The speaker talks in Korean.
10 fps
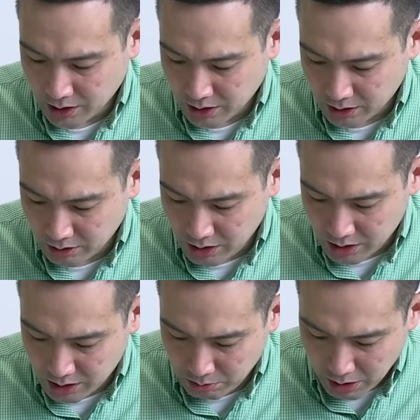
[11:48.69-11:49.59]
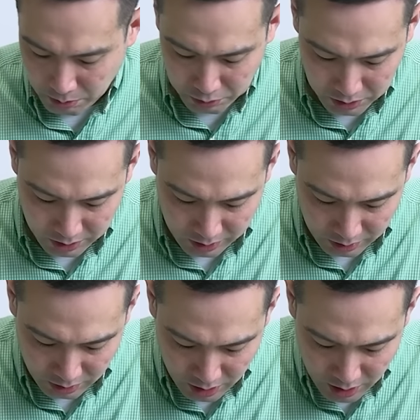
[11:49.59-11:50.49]
그래서 이 칩넷
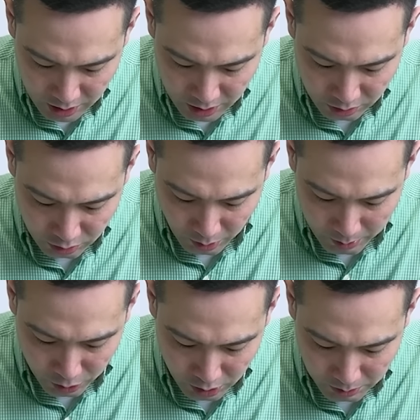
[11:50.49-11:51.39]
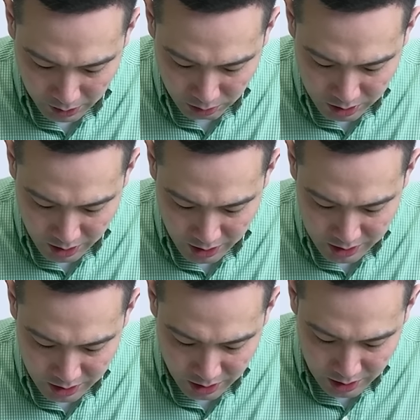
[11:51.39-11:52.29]
프로세서 그리고 메모리
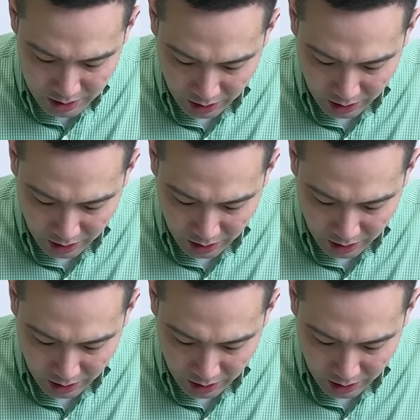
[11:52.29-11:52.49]
반도체까지